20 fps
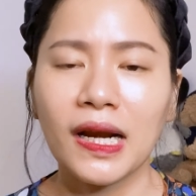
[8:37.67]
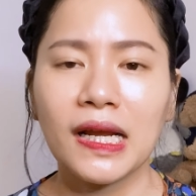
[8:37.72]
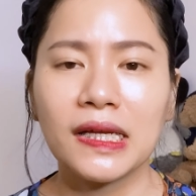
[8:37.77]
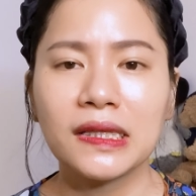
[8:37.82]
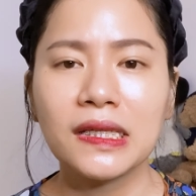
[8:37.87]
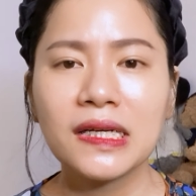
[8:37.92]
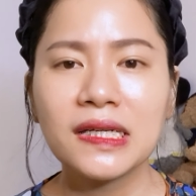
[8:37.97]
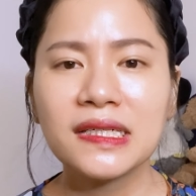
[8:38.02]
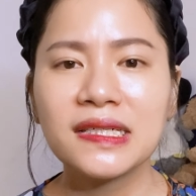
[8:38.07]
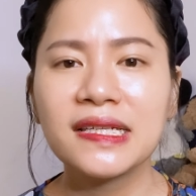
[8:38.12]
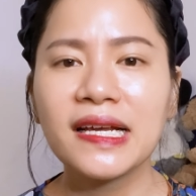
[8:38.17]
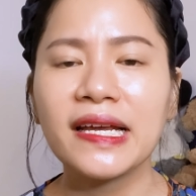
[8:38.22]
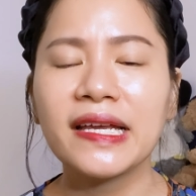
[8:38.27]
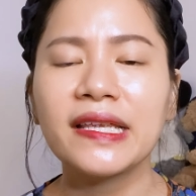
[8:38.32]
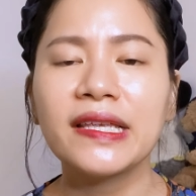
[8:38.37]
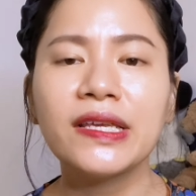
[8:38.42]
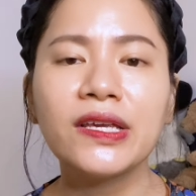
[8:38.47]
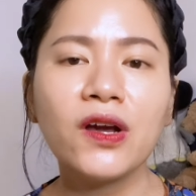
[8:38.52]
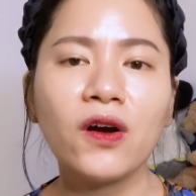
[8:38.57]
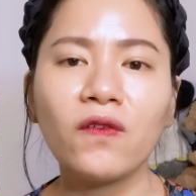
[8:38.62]
là thức dậy
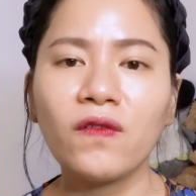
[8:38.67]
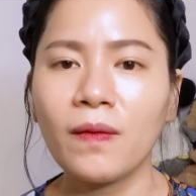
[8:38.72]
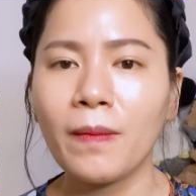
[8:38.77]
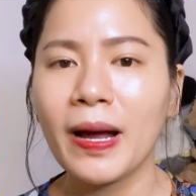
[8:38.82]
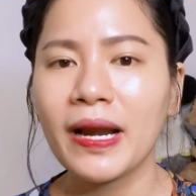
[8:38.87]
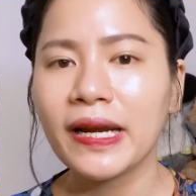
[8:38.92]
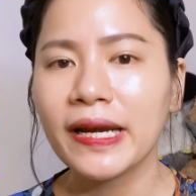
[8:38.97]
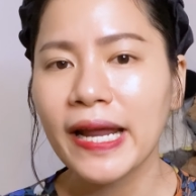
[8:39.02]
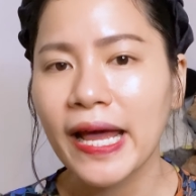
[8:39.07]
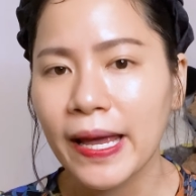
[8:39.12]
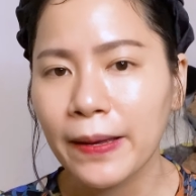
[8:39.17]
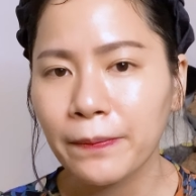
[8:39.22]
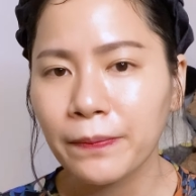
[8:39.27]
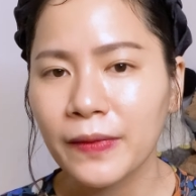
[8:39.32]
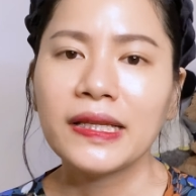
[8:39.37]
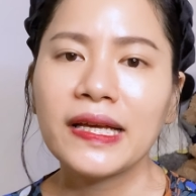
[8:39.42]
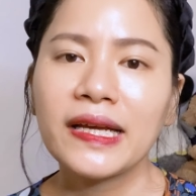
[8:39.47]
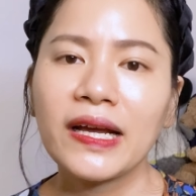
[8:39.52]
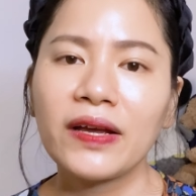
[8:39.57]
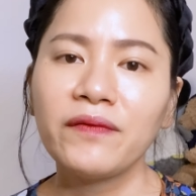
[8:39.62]
nhiều vào ban đêm
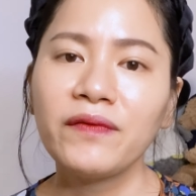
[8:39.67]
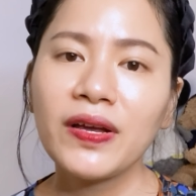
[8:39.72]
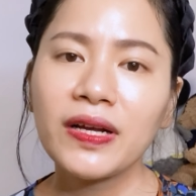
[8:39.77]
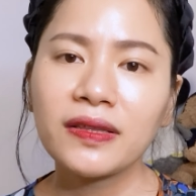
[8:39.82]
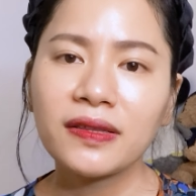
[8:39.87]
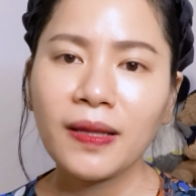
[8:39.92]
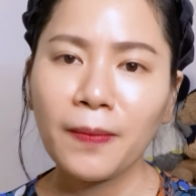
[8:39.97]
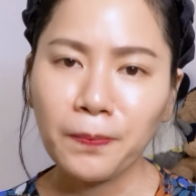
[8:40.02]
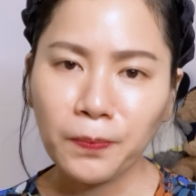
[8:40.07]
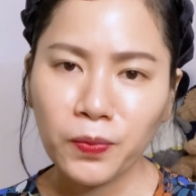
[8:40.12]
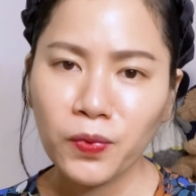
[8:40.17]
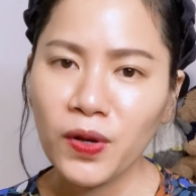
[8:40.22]
thì cái việc tập